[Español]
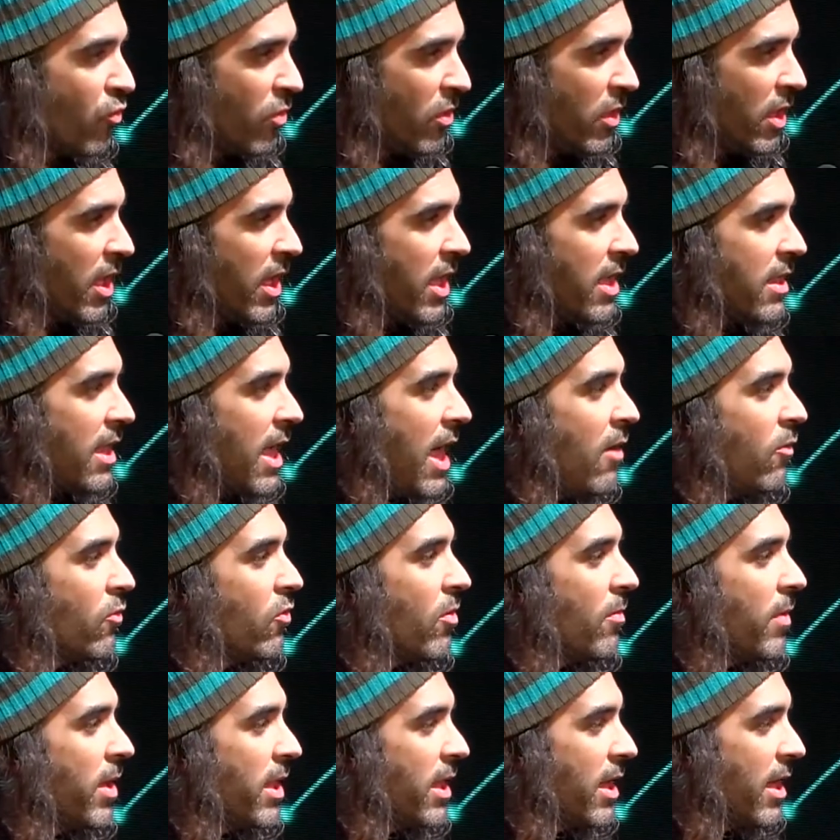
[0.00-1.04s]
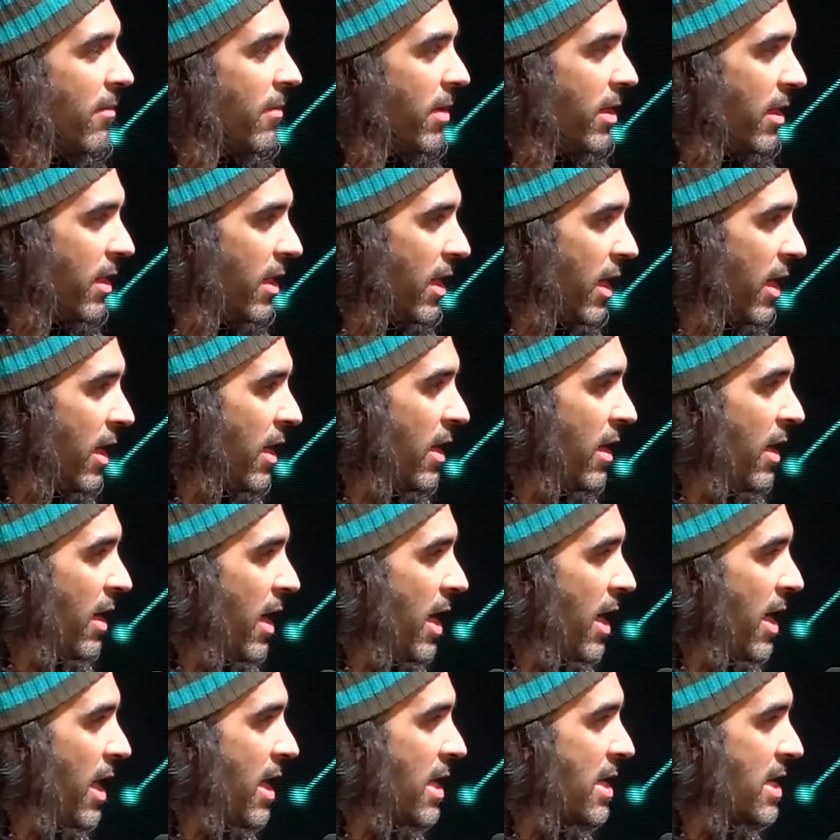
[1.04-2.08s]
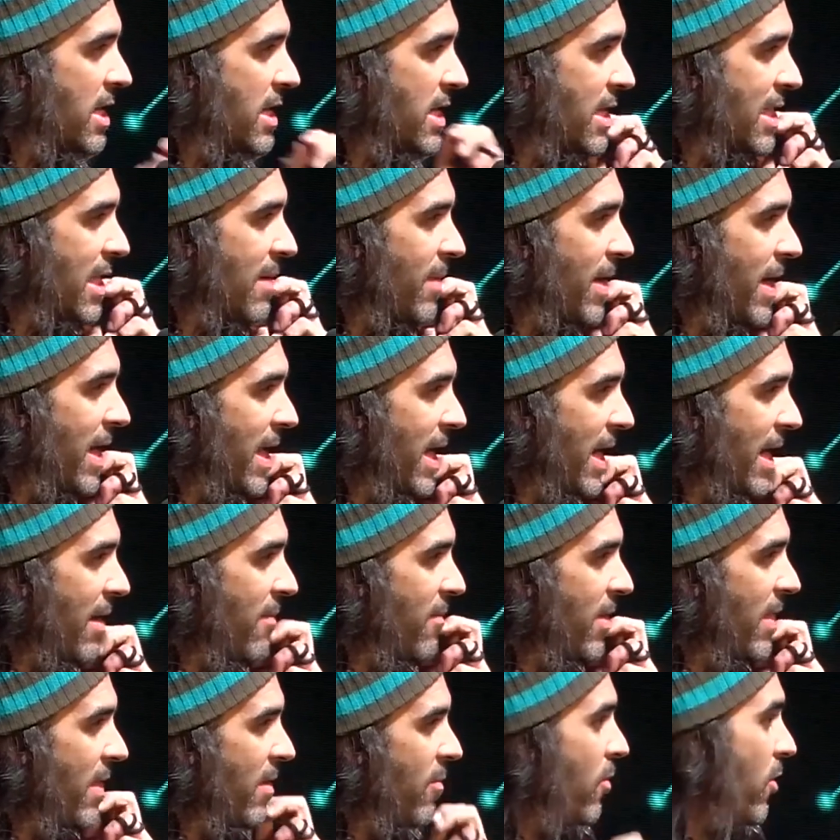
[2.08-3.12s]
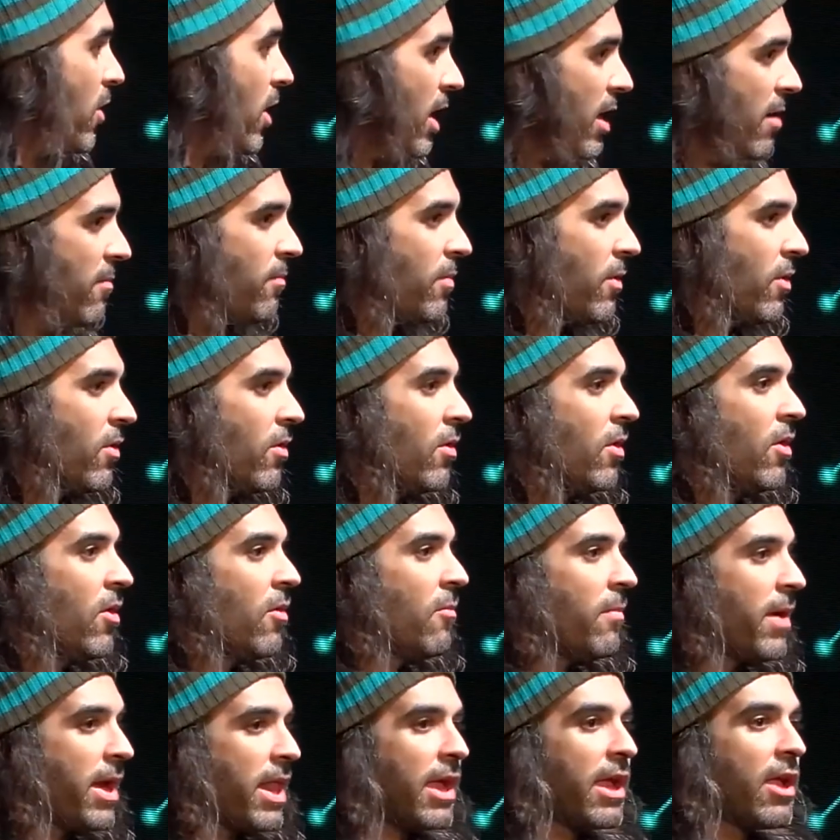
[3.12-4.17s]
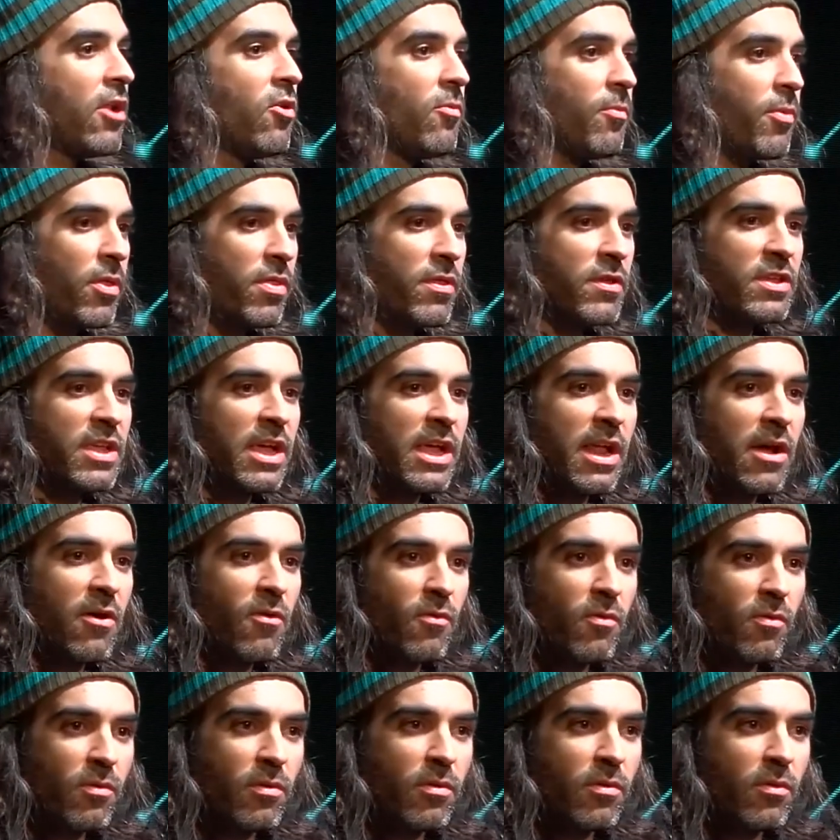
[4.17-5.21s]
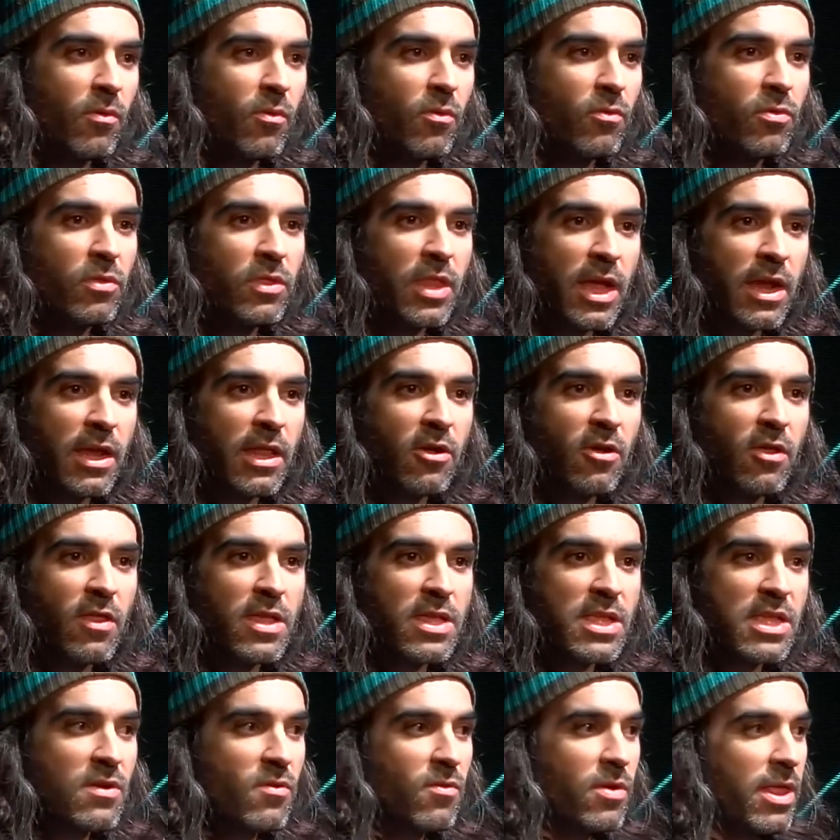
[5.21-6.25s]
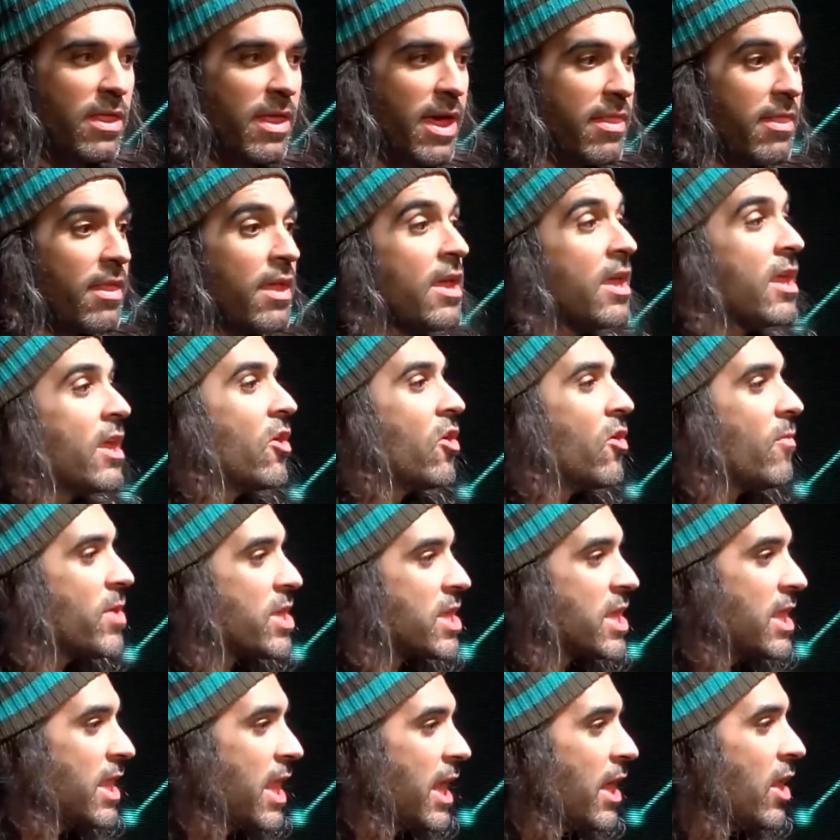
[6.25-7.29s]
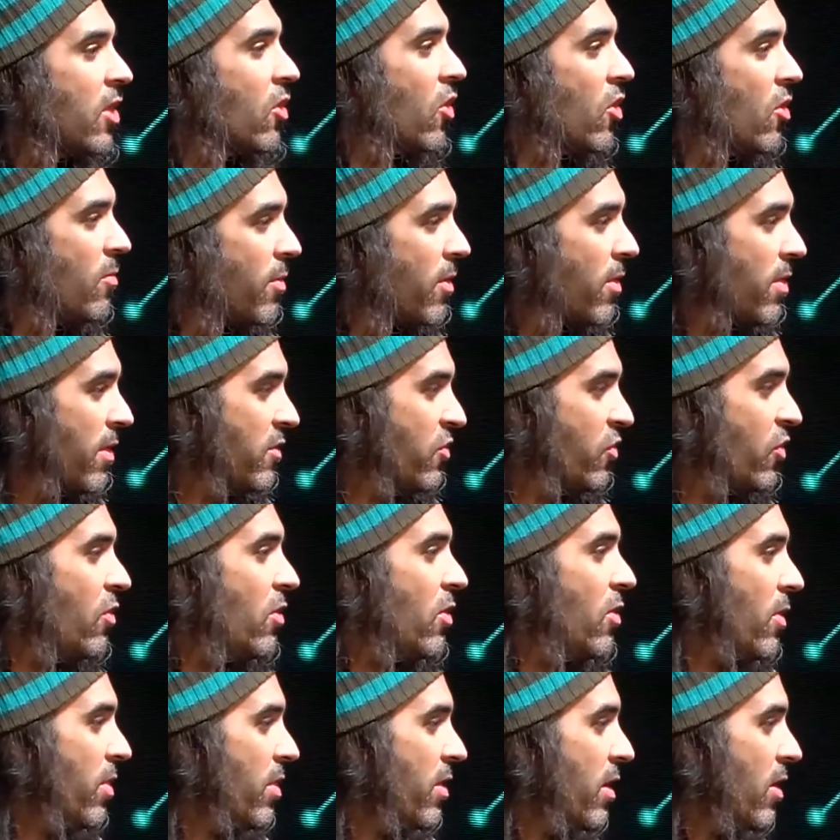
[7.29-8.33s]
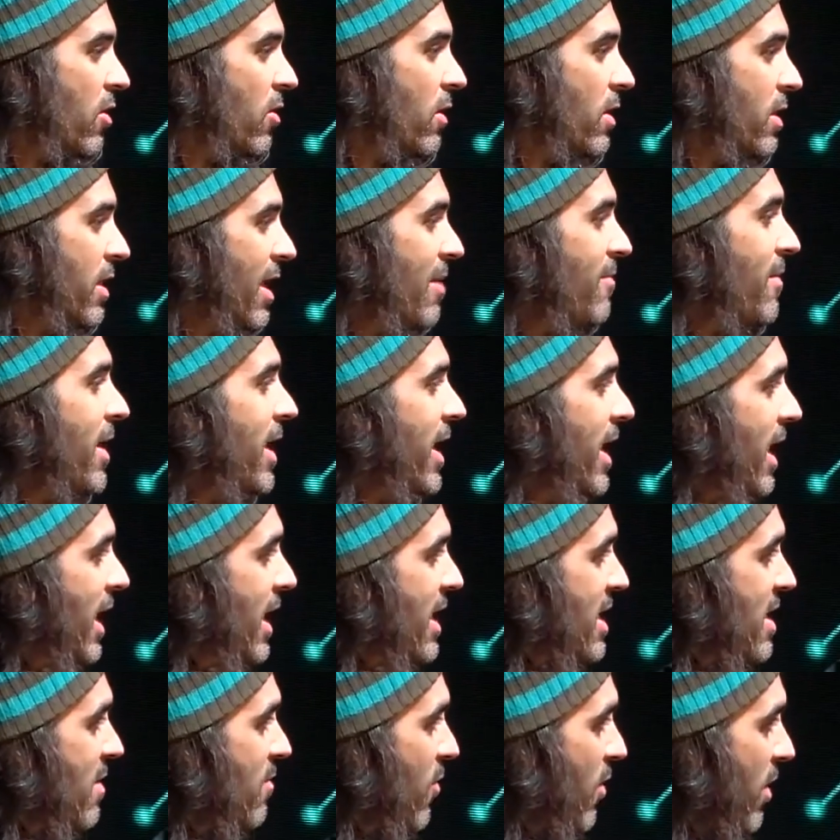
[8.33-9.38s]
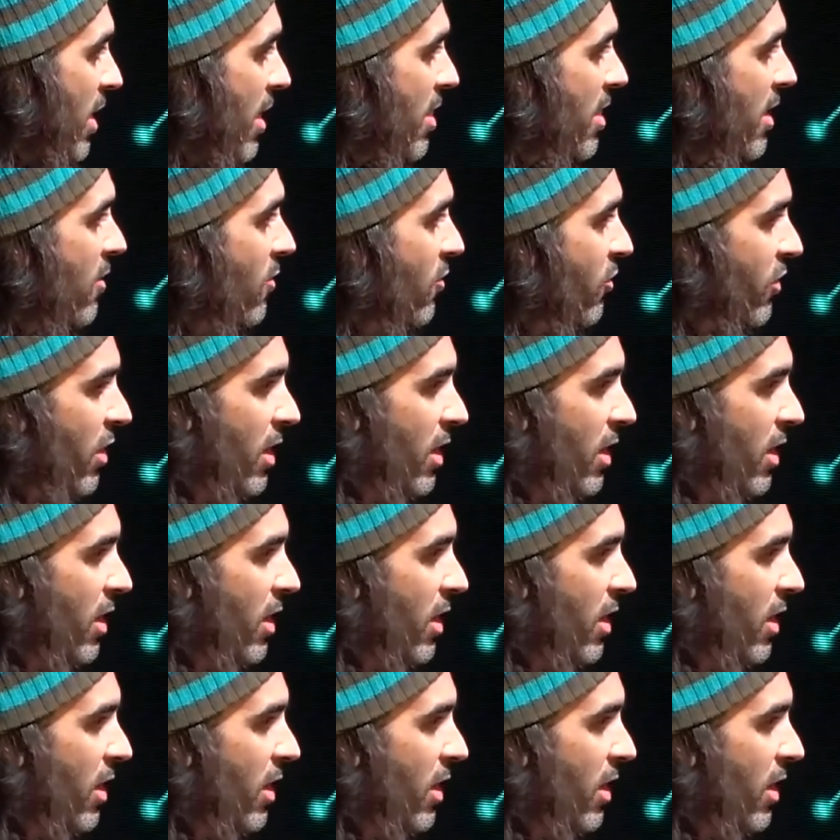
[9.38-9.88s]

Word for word: un ticket automáticamente en el sistema de Remedy, por ejemplo, para que lo procesara un, un técnico de seguridad y cómo ese técnico lo procesó y lo cerró, de tal manera que se puede hacer un